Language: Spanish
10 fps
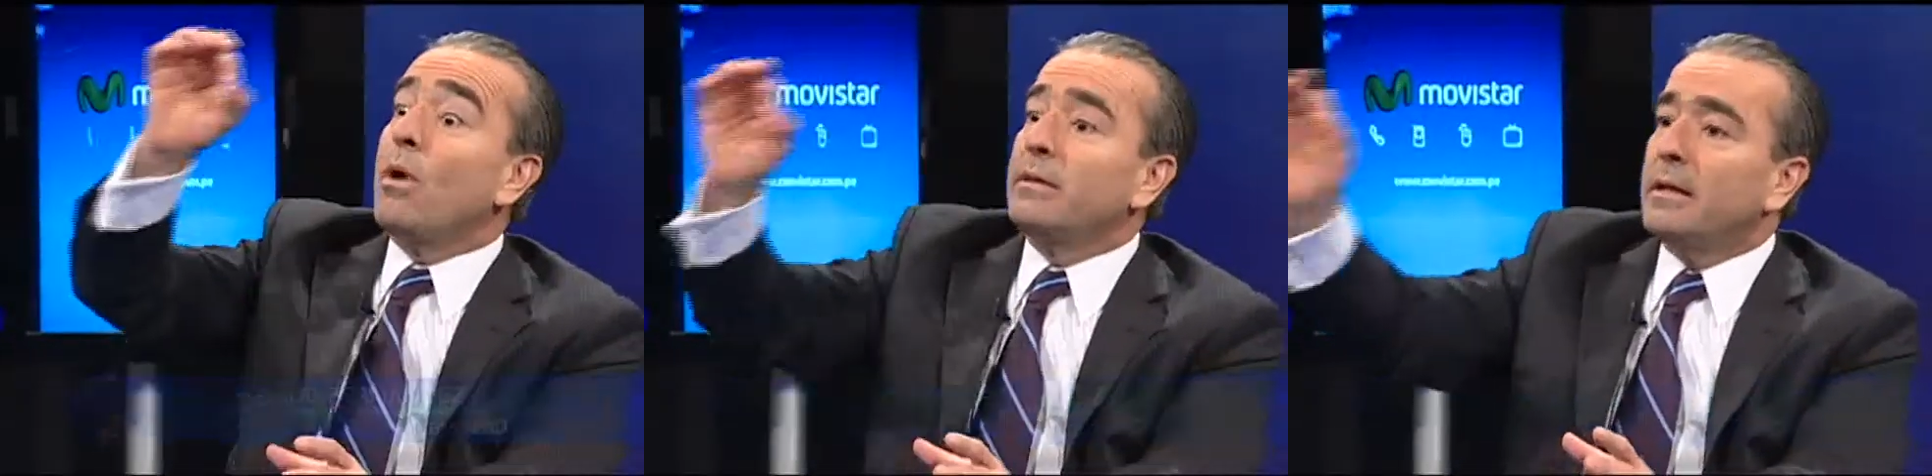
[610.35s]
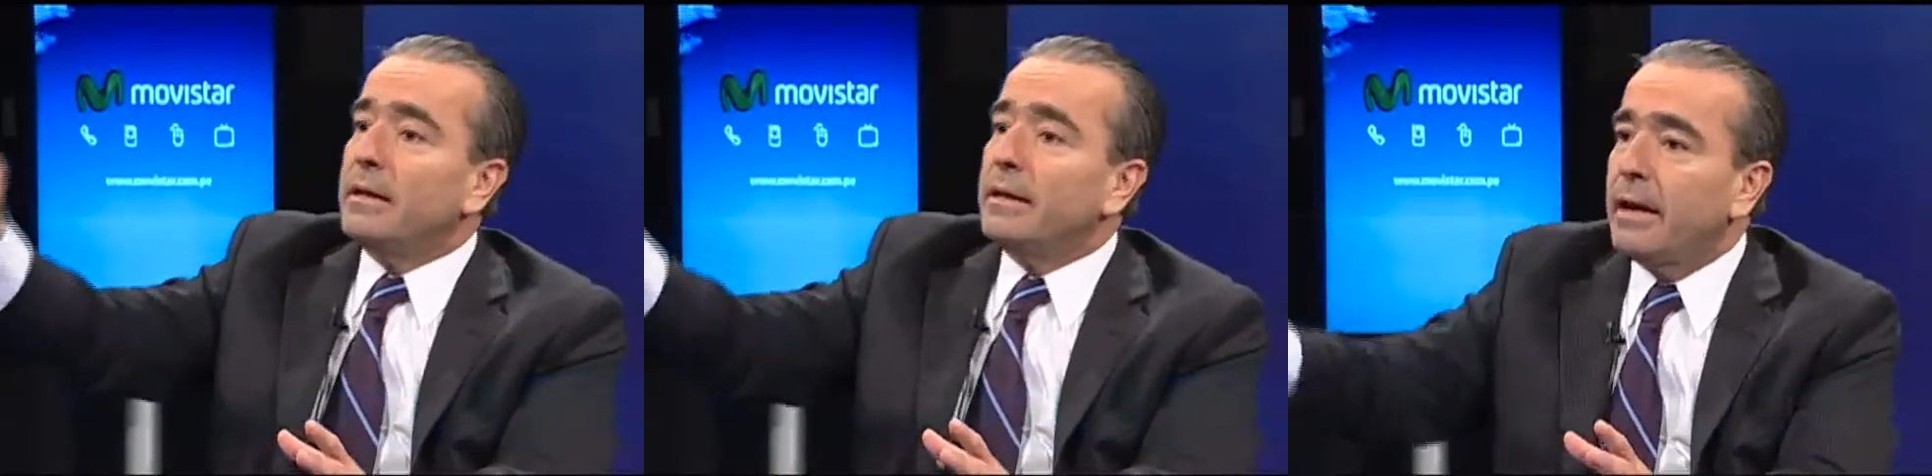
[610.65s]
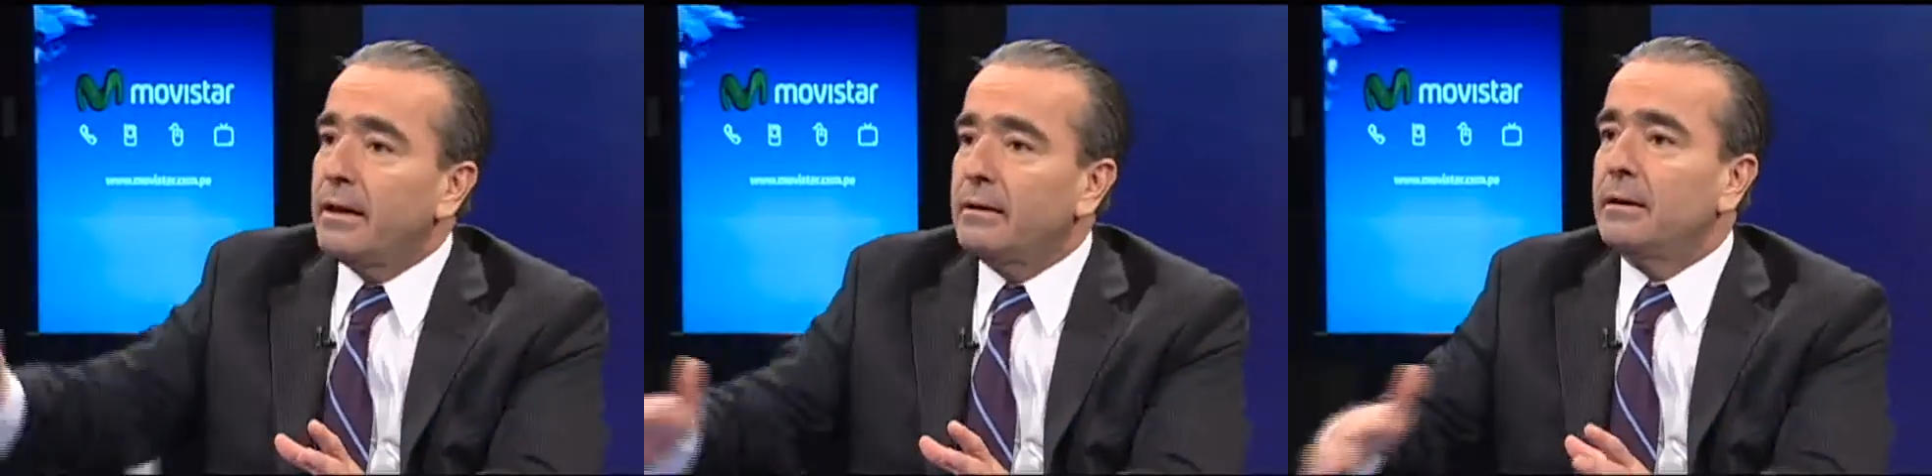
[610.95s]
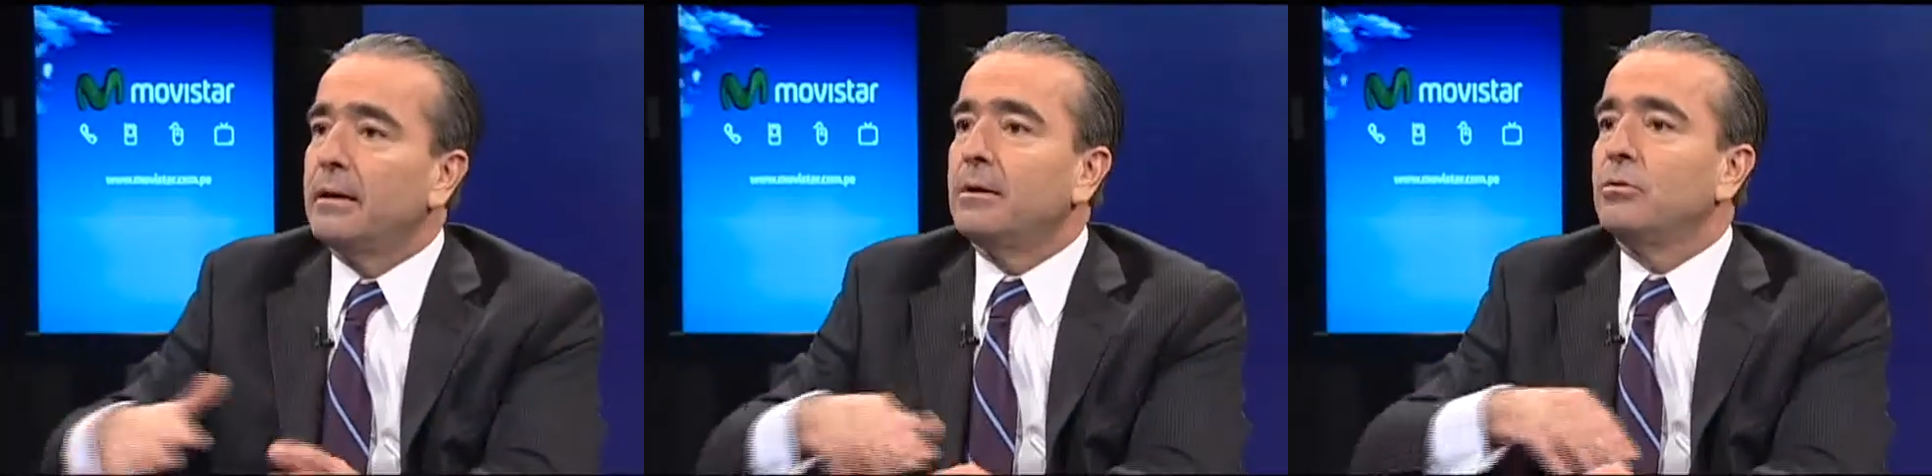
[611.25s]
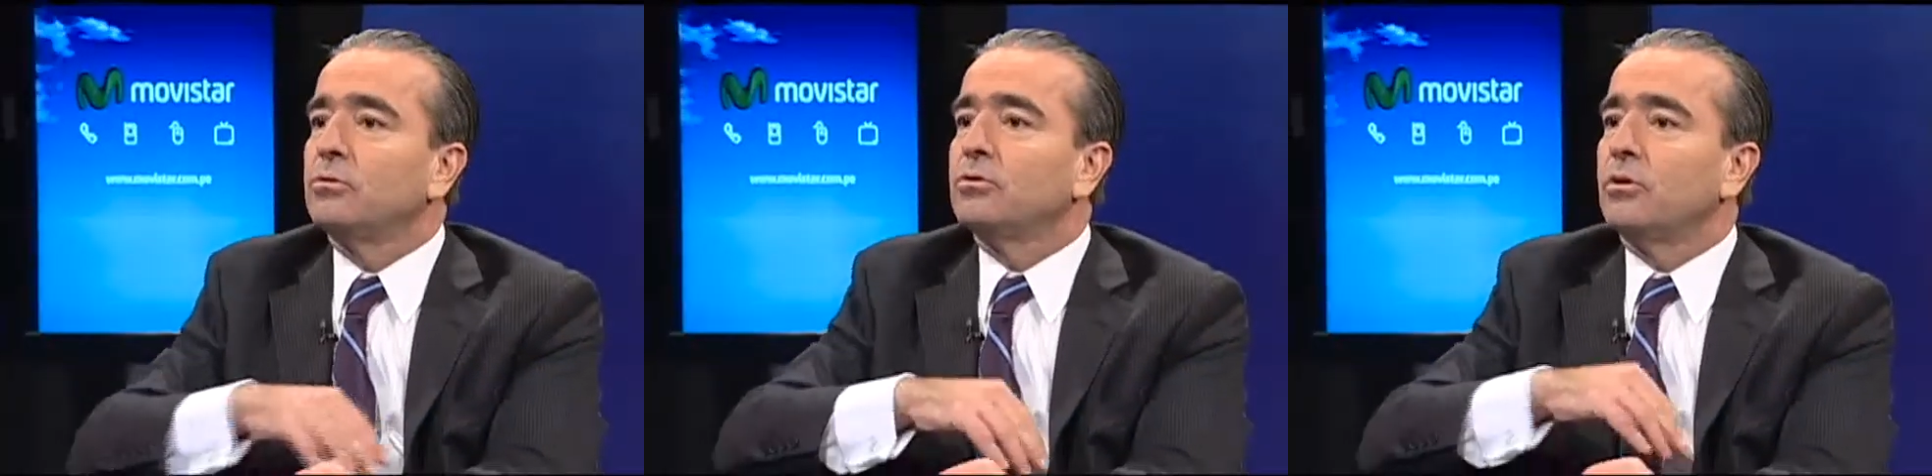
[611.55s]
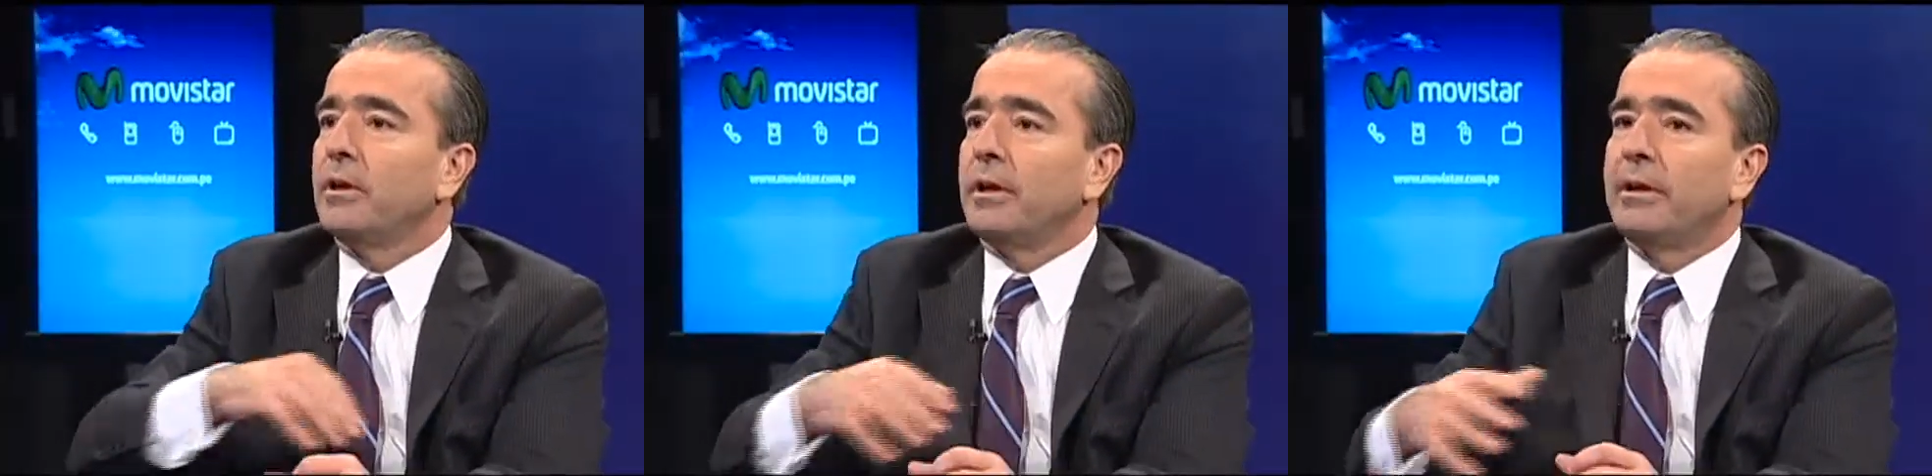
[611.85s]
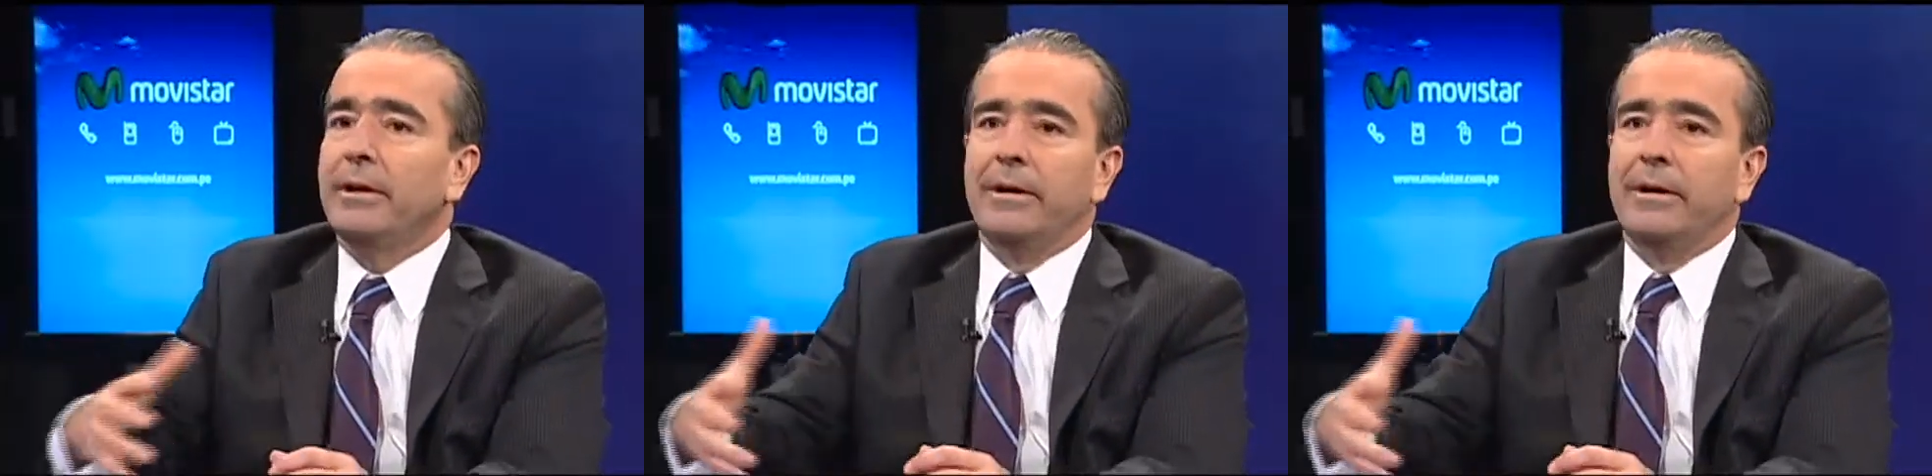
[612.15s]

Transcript: inteligente, el uso de,